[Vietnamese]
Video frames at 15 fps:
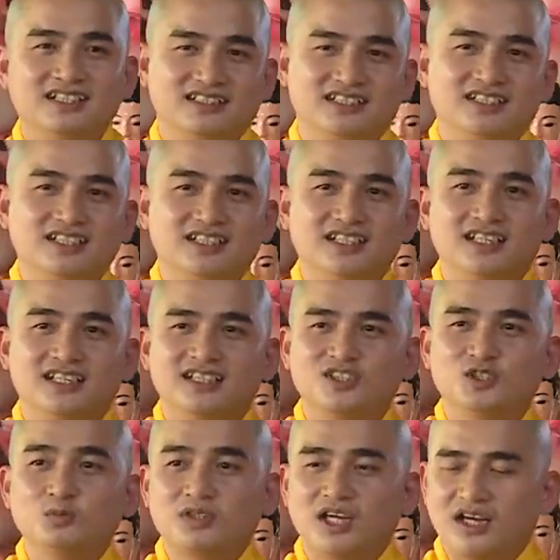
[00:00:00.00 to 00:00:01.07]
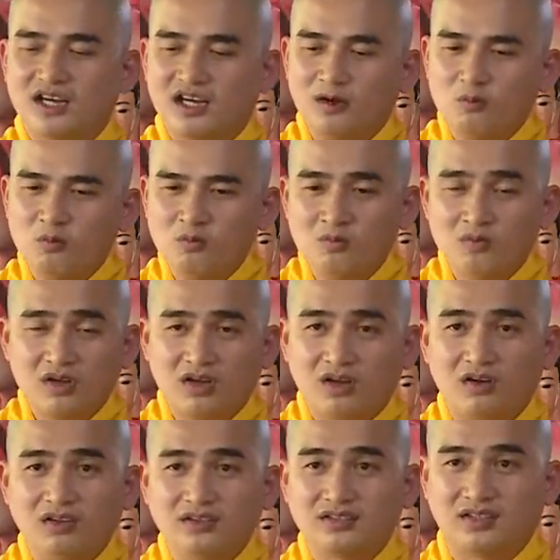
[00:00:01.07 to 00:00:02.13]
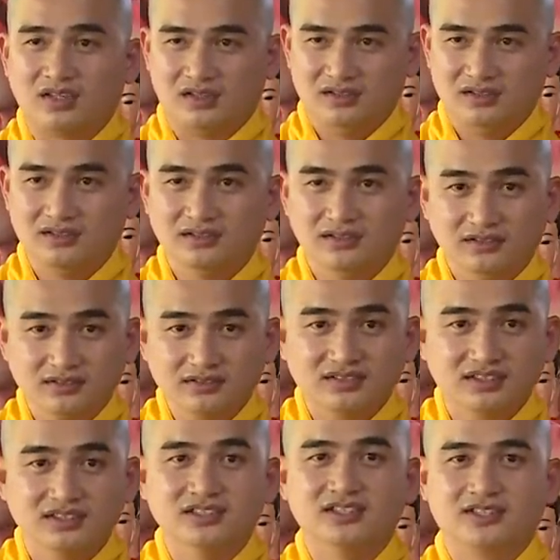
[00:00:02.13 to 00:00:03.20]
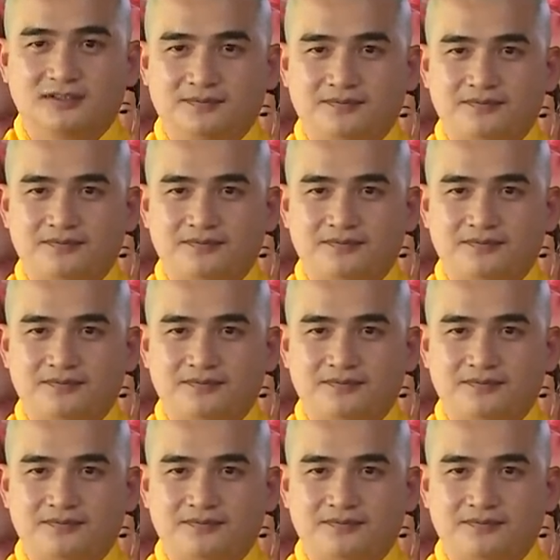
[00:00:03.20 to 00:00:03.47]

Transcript: Cho nên chúng ta không có tận hưởng được